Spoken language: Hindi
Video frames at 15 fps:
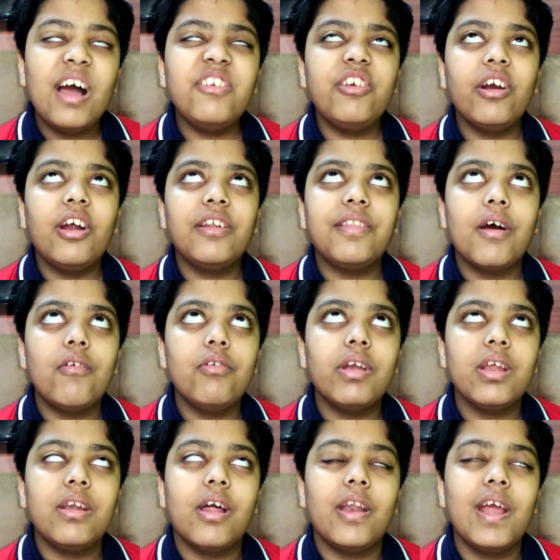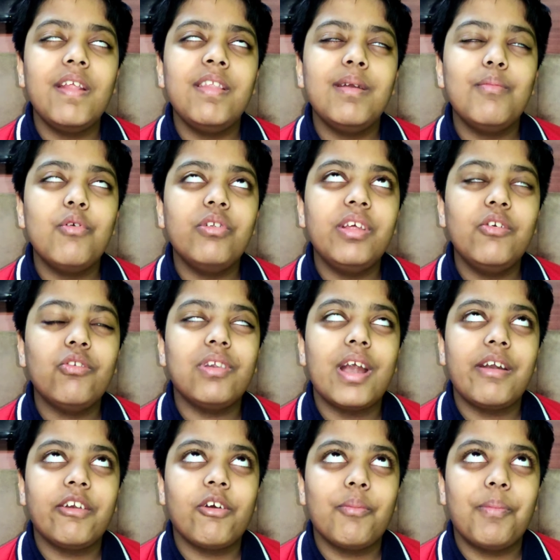आशा करता हूँ कि नरेंद्र मोदी उस
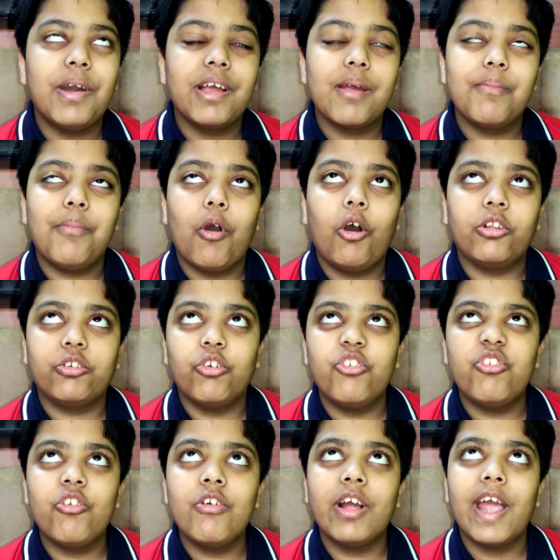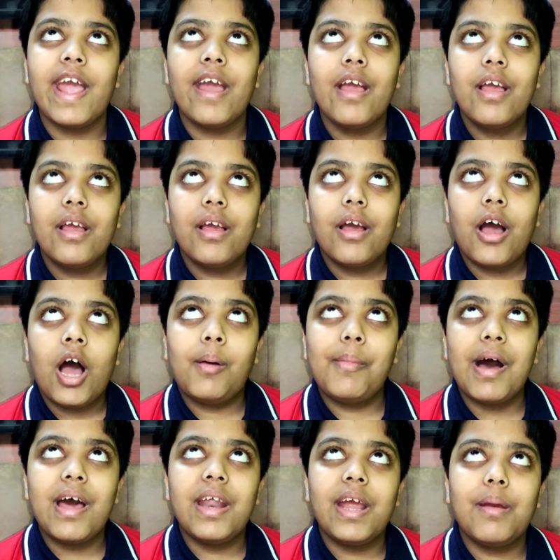लेटर को पढ़ के बहुत खुश होंगे
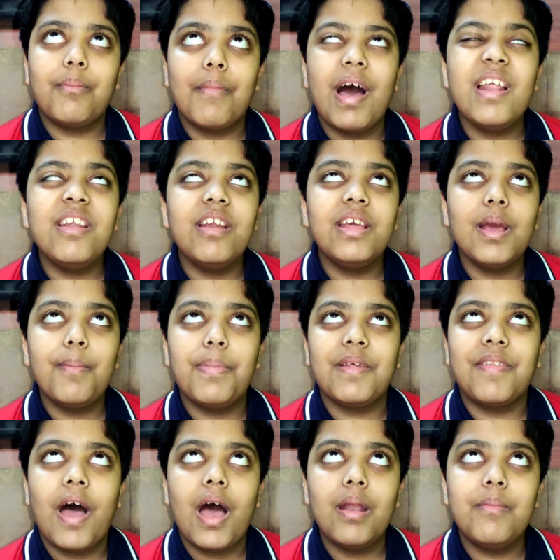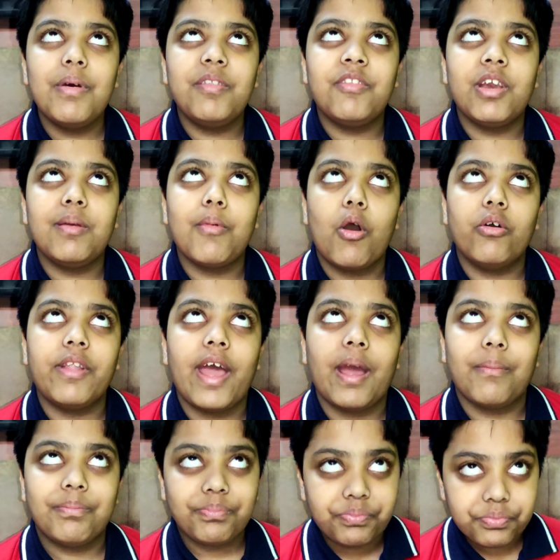हमारे माननीय प्रधानमंत्री
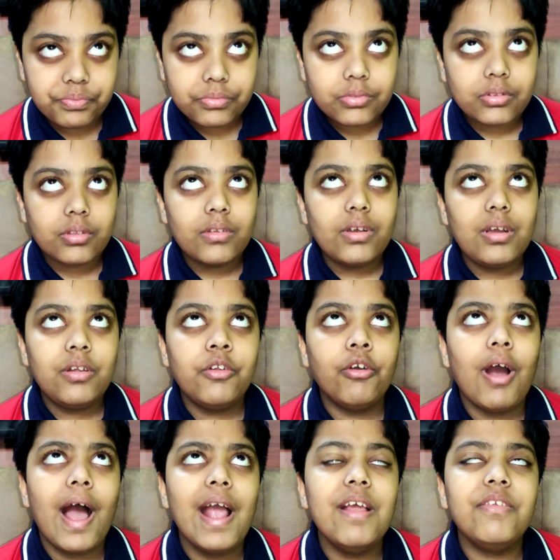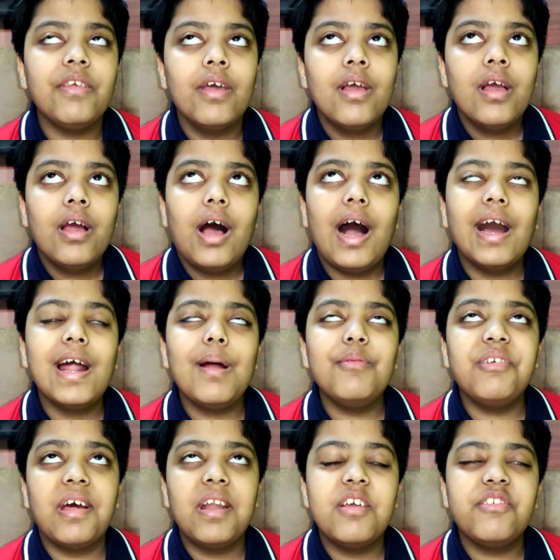महोदय तो गाइस अगर
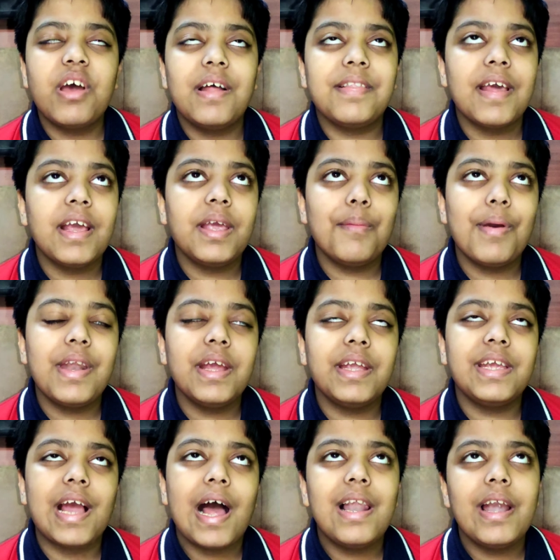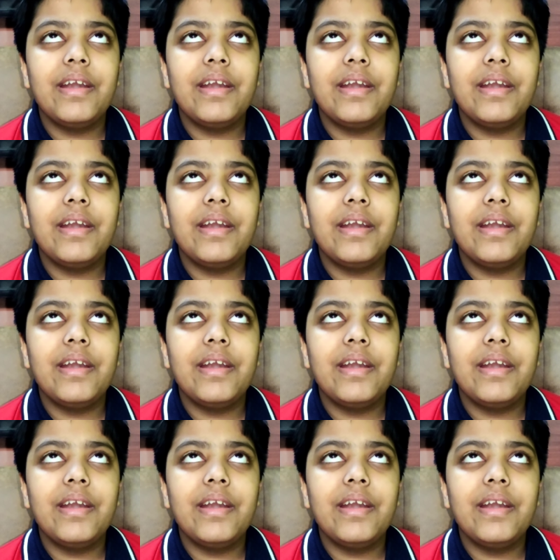आप जानना चाहते हैं कि मैंने क्या